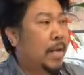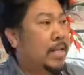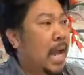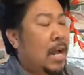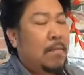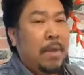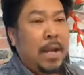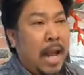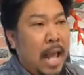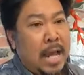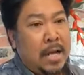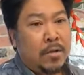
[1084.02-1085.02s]
Mỹ trắng Mỹ
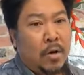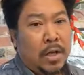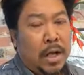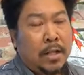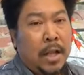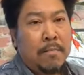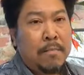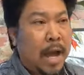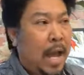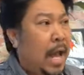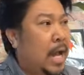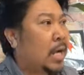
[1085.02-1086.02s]
đen rồi kỳ thị
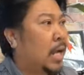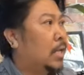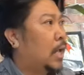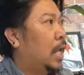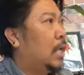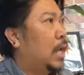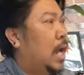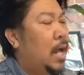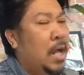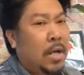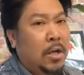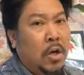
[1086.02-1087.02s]
Mễ, kỳ thị
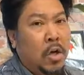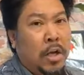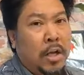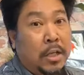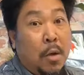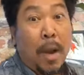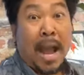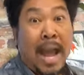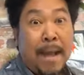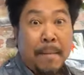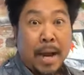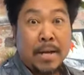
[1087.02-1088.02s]
người châu
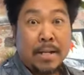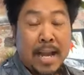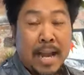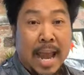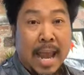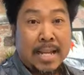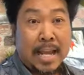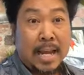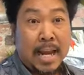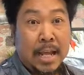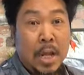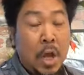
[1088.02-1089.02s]
Á mình chẳng hạn
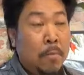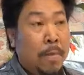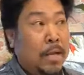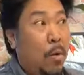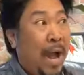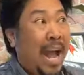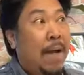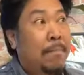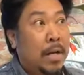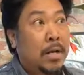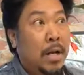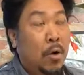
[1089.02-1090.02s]
vậy đi, mà châu Á
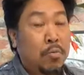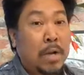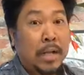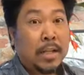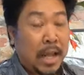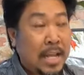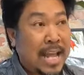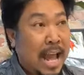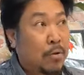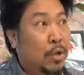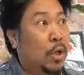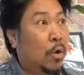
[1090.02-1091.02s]
mình nó cũng kỳ thị
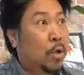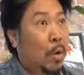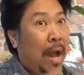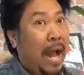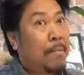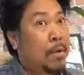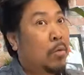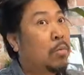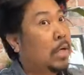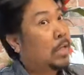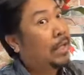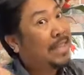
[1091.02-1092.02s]
nhau, thí dụ châu Á mình
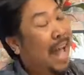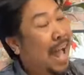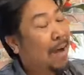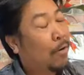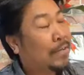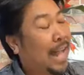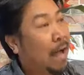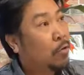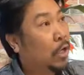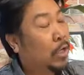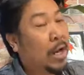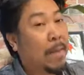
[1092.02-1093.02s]
cũng kỳ thị Tàu,
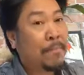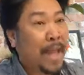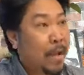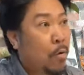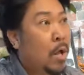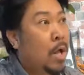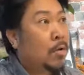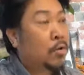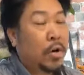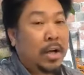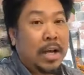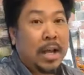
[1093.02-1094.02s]
Tàu kỳ thị làm neo,
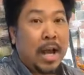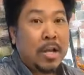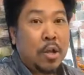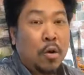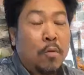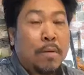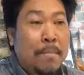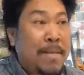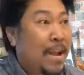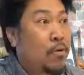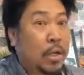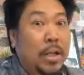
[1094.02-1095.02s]
rồi cái nhiều lúc làm
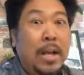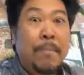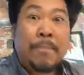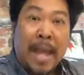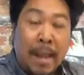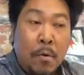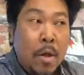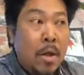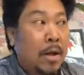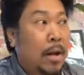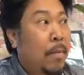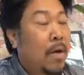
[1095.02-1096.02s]
neo kỳ thị làm neo
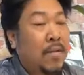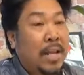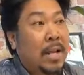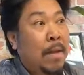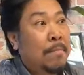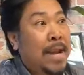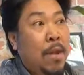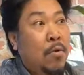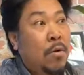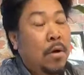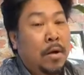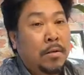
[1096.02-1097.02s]
là bởi vì làm
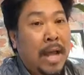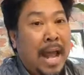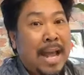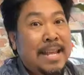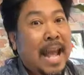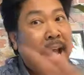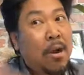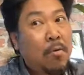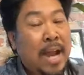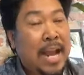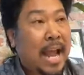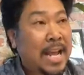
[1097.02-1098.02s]
neo hạ giá
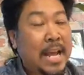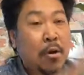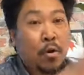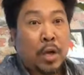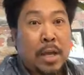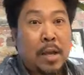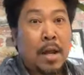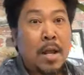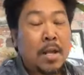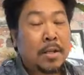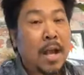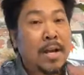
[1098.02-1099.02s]
đầu này hạ giá đầu kia,
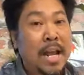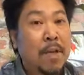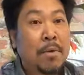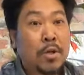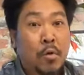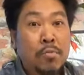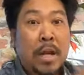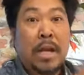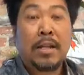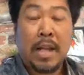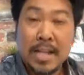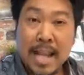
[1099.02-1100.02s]
dân neo mình cũng
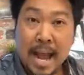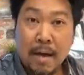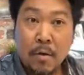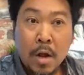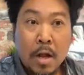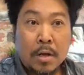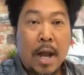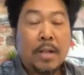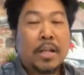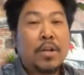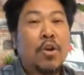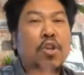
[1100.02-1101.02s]
kỳ thị nhau
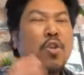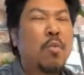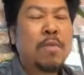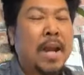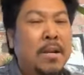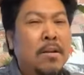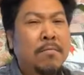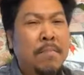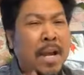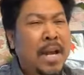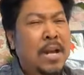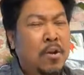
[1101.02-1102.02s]
đó. Thì nói chung là nước
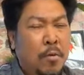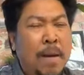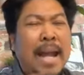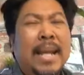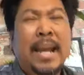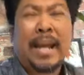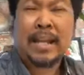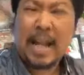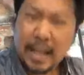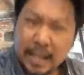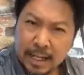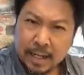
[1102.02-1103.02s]
Mỹ là nó cũng hay kỳ
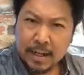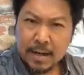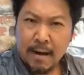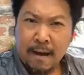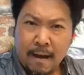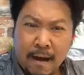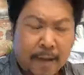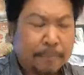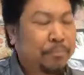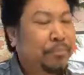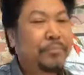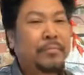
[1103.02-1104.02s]
thị
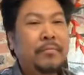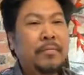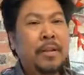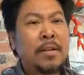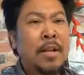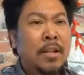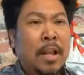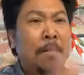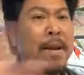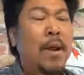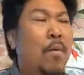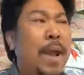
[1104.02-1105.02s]
đó, thì
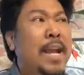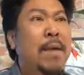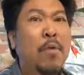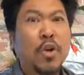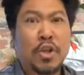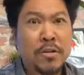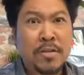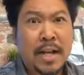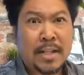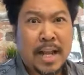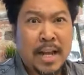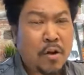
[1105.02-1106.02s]
mình nó quen cái môi trường
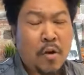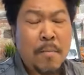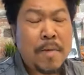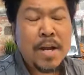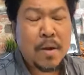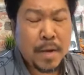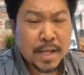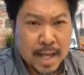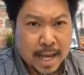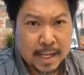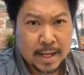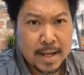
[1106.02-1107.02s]
kỳ thị rồi cũng không đến nỗi
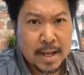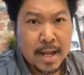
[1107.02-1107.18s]
gì.